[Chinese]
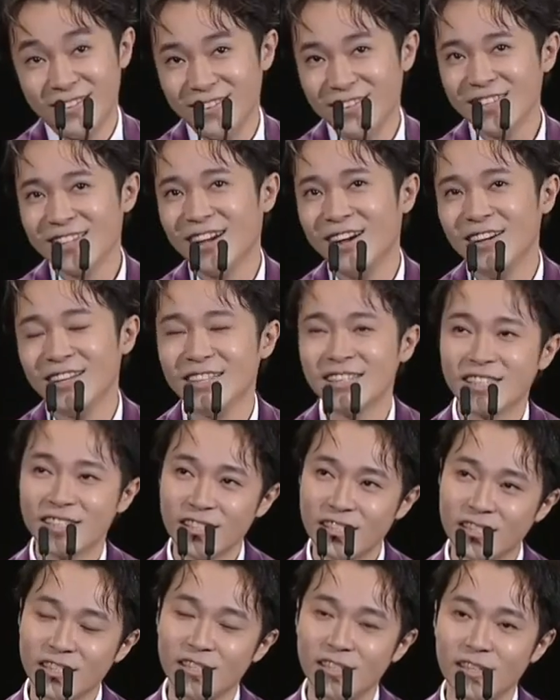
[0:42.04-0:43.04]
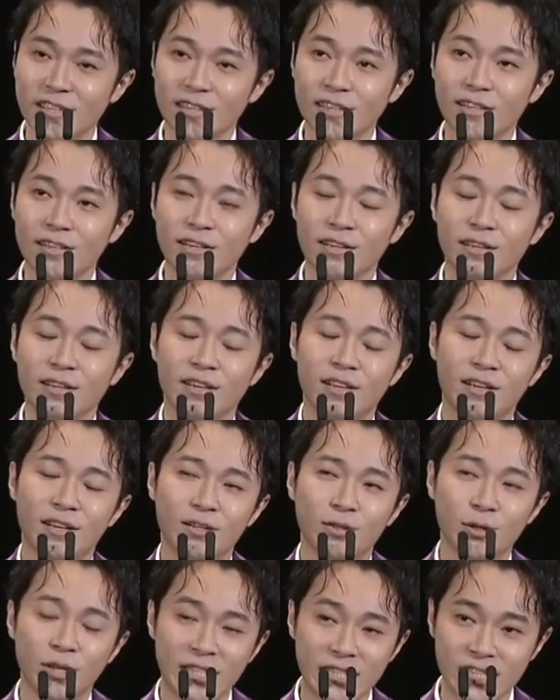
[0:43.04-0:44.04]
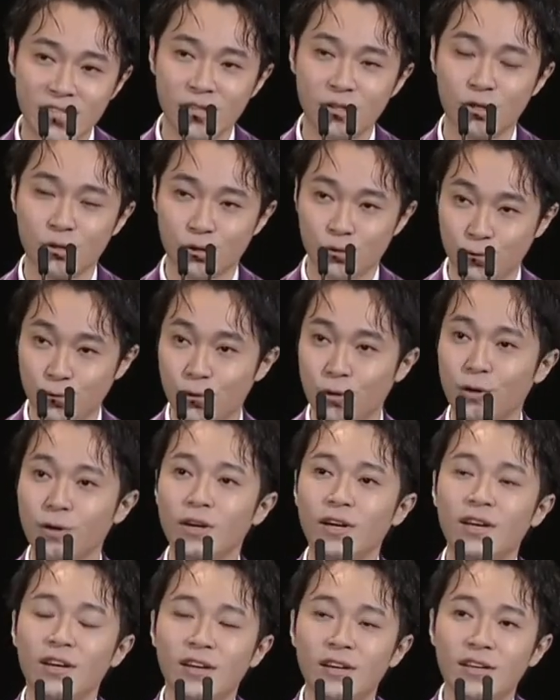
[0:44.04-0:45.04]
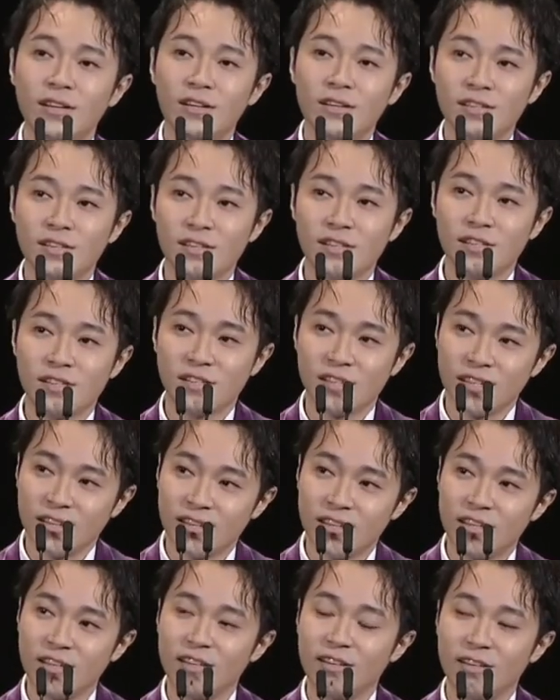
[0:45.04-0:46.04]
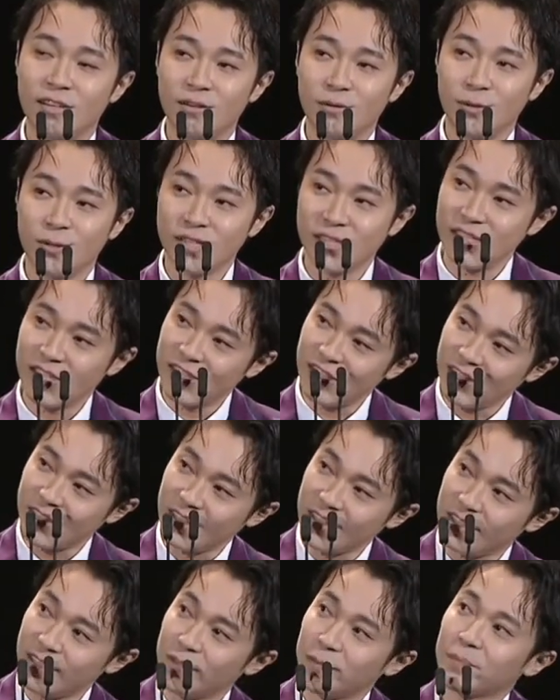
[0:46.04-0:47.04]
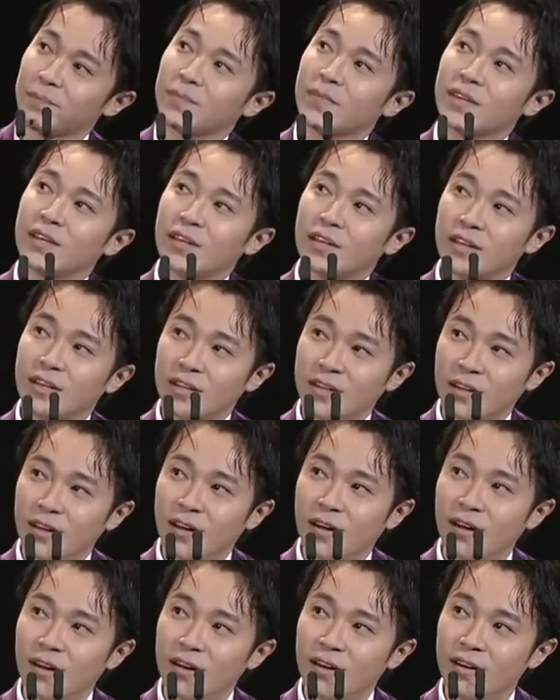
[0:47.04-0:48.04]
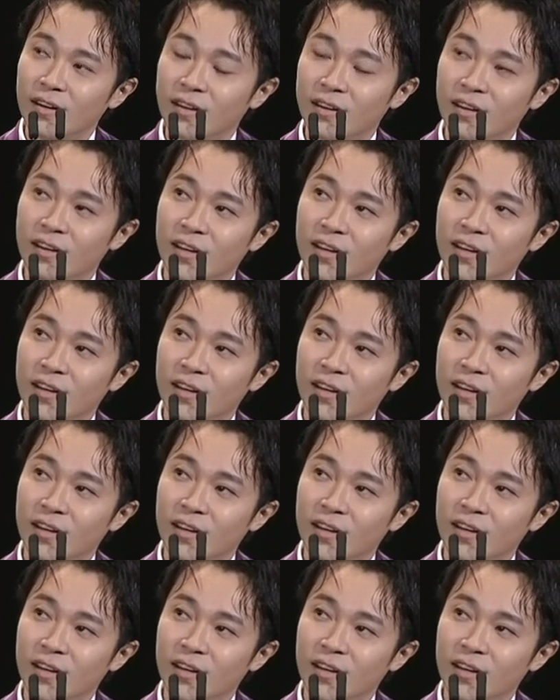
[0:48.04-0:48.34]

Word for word: 我想要很自私的对自己说，谢谢我自己，嗯，